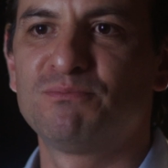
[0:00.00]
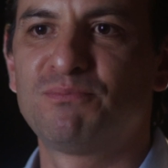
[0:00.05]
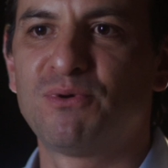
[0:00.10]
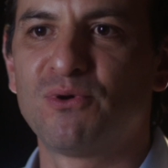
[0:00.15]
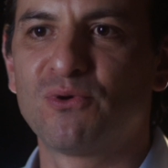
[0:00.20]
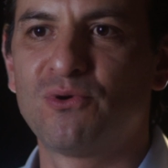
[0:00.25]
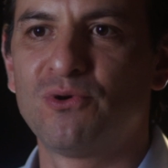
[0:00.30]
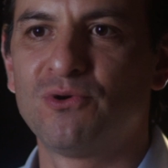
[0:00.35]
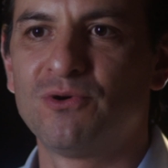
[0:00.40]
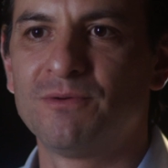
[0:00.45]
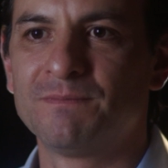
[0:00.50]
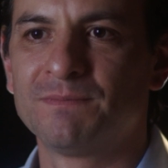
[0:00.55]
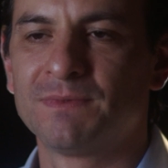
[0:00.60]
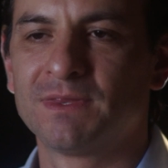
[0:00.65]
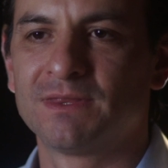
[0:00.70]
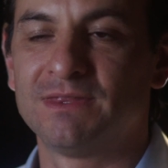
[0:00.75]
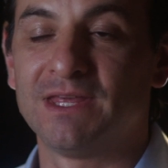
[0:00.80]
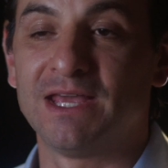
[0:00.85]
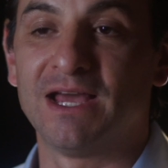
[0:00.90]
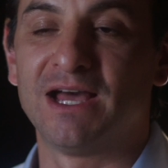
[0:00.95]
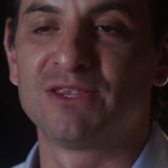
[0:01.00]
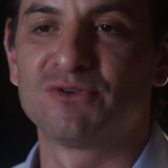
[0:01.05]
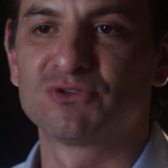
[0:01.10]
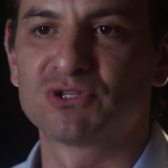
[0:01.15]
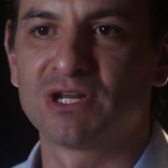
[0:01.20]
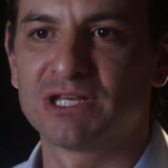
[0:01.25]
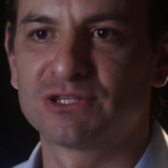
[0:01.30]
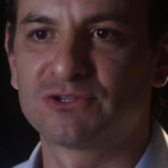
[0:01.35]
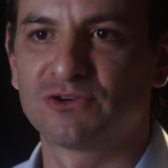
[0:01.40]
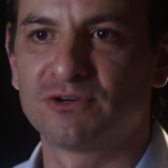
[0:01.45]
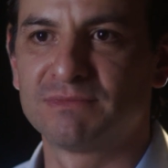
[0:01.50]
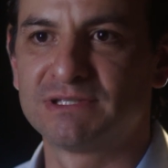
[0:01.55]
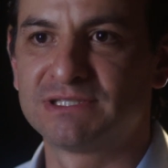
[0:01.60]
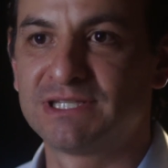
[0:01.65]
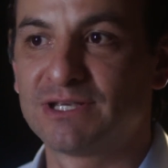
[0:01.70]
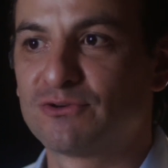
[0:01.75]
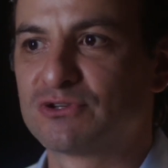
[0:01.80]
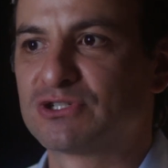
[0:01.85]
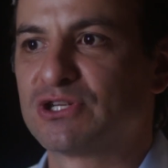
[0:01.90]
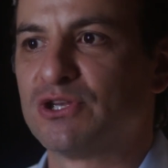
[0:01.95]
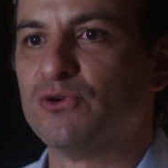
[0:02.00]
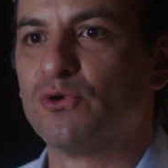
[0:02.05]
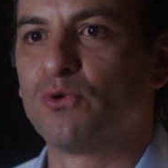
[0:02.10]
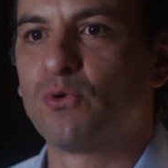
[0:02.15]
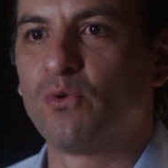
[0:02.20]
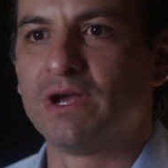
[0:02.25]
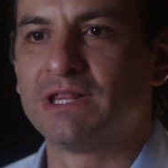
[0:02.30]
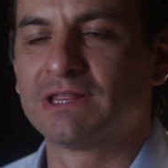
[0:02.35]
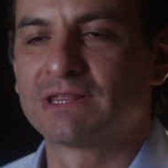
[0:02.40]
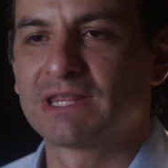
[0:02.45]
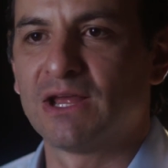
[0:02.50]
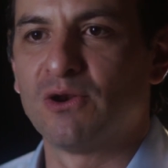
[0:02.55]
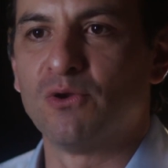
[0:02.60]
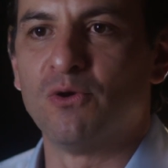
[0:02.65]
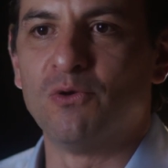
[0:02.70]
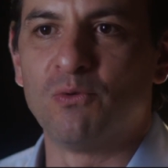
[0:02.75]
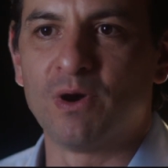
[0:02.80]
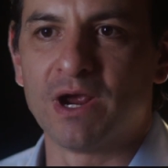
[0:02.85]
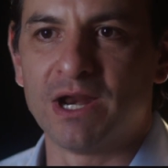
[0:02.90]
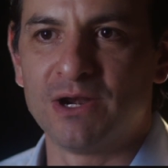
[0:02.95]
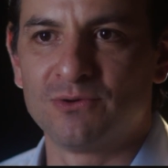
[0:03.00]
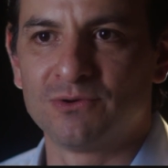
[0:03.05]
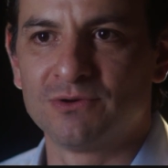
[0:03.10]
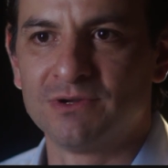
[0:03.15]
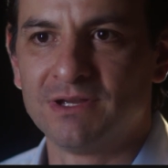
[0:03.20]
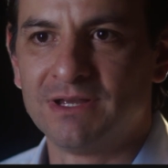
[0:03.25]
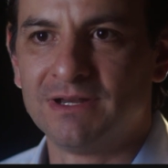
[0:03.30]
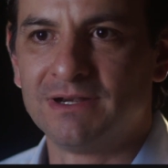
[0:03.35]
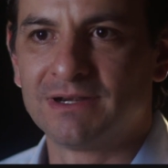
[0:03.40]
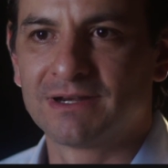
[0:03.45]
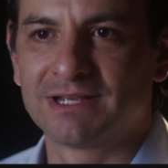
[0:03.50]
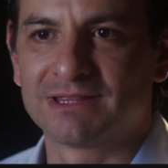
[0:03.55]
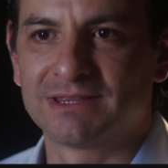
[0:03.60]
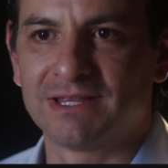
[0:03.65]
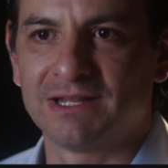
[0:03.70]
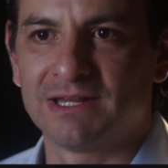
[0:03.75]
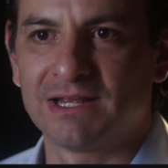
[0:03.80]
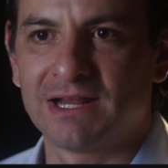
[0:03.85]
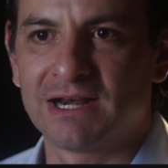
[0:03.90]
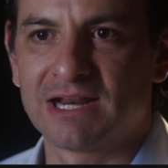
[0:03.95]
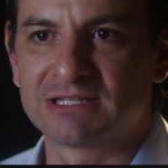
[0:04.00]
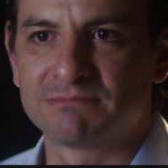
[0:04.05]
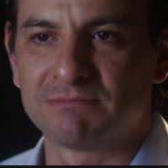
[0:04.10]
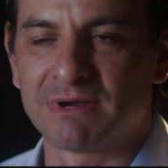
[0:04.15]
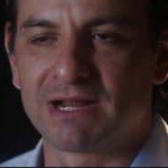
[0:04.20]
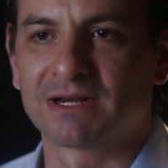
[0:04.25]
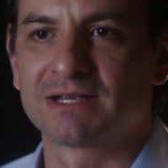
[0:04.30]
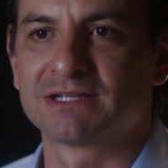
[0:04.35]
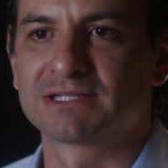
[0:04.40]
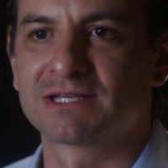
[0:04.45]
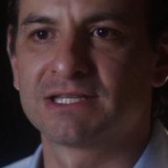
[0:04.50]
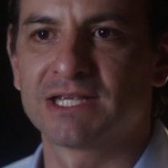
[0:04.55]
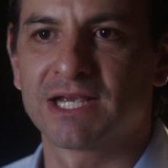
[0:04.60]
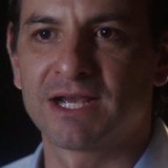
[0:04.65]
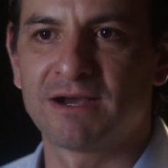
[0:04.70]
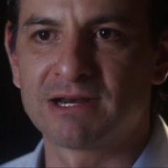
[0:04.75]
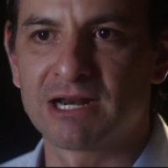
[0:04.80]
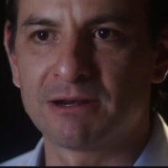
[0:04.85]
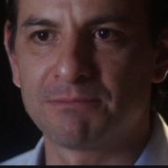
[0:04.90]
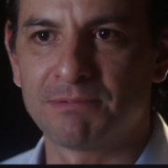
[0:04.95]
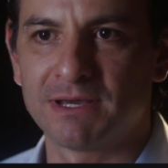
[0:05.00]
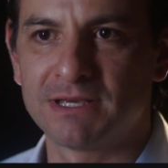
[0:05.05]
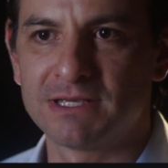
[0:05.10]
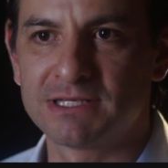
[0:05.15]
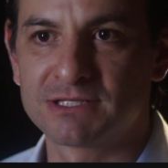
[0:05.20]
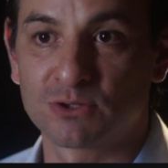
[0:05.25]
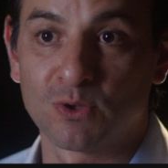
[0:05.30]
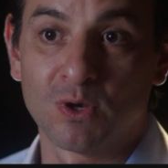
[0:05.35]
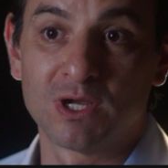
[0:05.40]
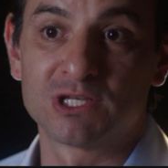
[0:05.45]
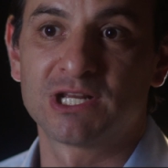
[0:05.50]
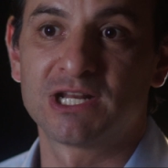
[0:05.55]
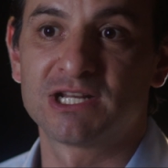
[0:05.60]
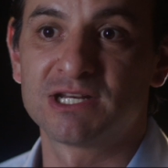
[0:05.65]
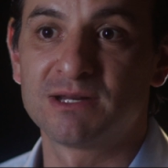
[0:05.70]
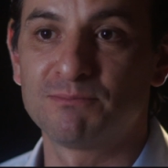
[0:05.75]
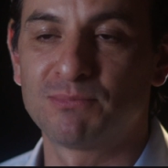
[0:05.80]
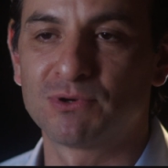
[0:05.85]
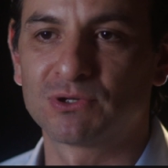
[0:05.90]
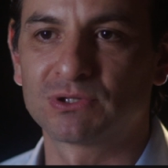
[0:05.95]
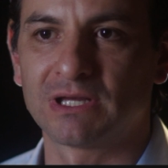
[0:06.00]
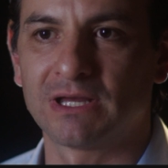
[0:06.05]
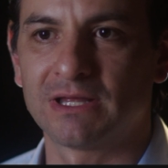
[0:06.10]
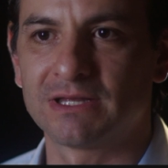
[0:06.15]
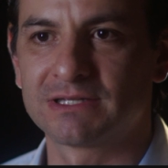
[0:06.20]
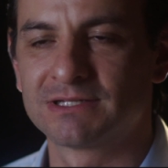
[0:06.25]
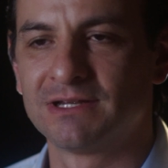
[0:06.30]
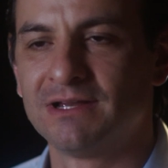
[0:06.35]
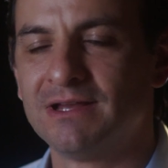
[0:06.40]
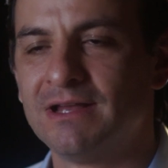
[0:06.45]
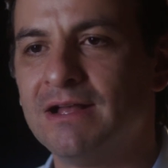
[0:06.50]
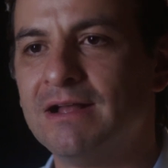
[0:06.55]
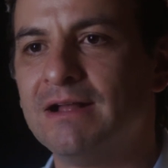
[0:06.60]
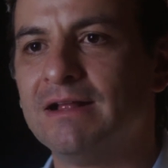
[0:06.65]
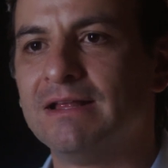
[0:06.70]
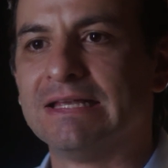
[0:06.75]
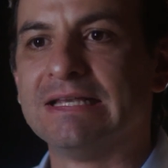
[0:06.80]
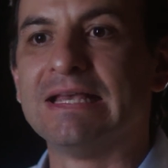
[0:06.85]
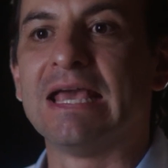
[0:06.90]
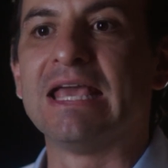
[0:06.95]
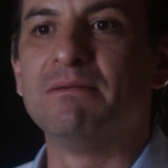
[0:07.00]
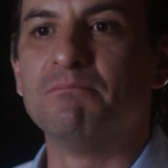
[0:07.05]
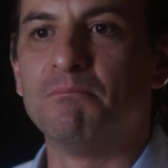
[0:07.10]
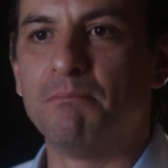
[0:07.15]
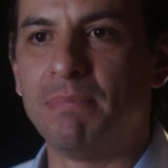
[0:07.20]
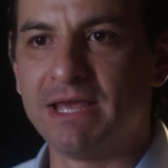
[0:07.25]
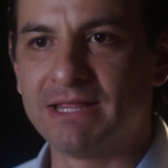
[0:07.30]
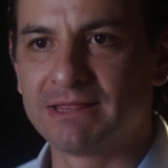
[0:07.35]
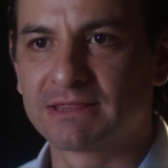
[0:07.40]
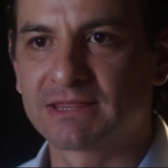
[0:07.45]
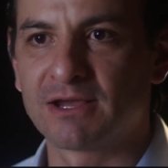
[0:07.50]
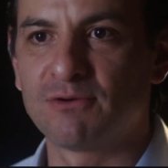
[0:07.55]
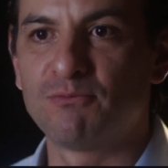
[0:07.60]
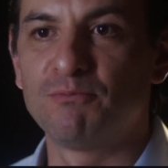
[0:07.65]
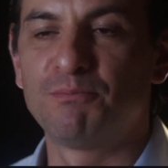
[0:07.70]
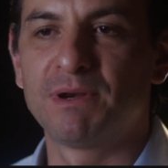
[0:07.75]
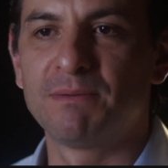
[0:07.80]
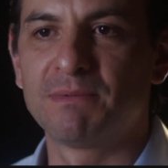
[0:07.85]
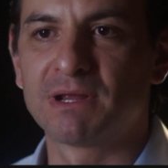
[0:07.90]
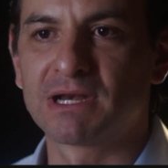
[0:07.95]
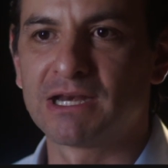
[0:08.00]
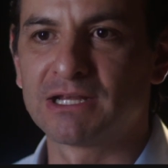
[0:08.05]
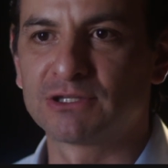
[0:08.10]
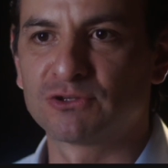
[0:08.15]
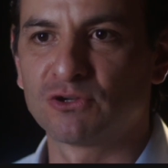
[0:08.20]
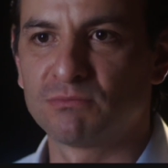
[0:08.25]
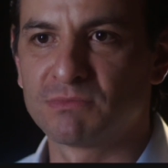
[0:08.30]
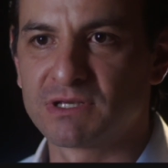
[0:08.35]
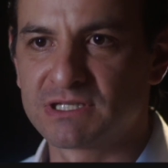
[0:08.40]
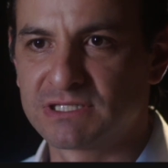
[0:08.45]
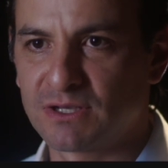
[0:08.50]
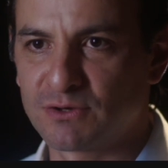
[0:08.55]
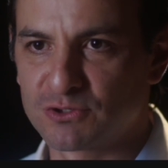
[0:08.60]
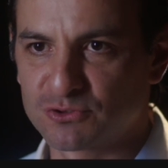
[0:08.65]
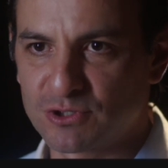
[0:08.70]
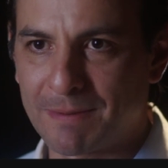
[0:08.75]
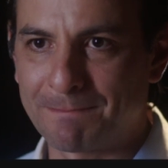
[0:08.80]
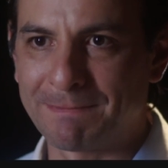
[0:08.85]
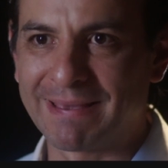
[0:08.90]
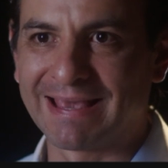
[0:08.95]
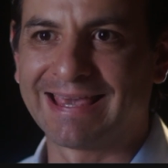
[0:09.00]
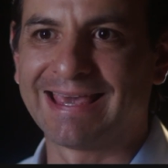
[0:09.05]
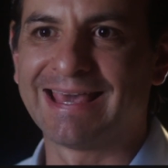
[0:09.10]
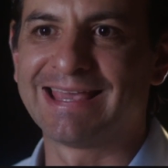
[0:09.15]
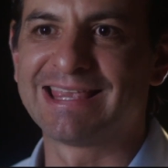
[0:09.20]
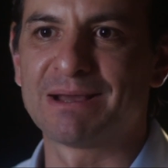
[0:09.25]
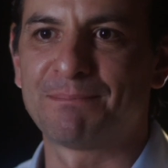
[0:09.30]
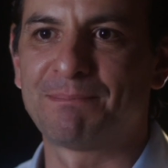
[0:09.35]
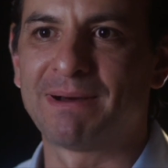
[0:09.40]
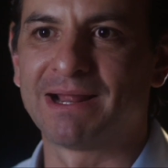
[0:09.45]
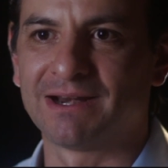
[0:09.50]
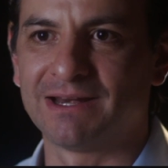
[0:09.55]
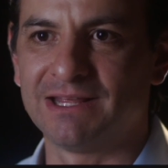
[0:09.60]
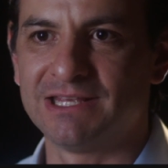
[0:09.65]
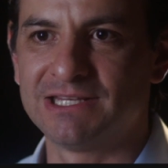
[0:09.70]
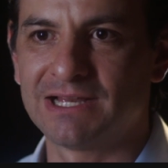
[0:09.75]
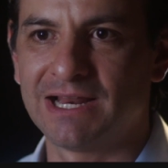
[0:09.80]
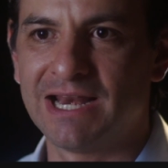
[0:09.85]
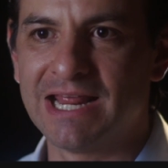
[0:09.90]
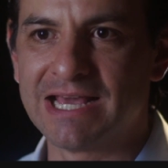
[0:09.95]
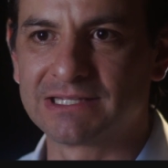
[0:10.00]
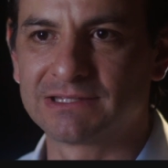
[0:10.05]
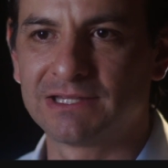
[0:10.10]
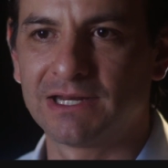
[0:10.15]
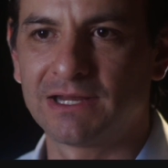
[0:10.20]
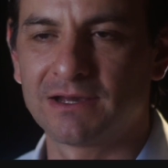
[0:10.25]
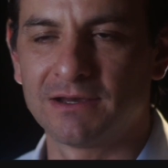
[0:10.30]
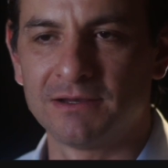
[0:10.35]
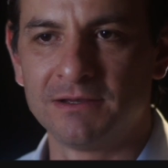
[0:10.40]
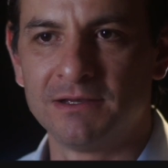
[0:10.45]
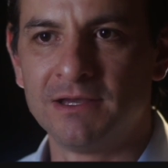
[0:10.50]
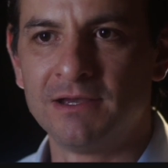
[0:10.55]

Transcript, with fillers: poco de años electrodomésticos, se dio cuenta de lo bueno que tenían las marcas que llegaban al país, todas eran importadas, inventa un primer electrodoméstico, es una pequeña parrilla eléctrica,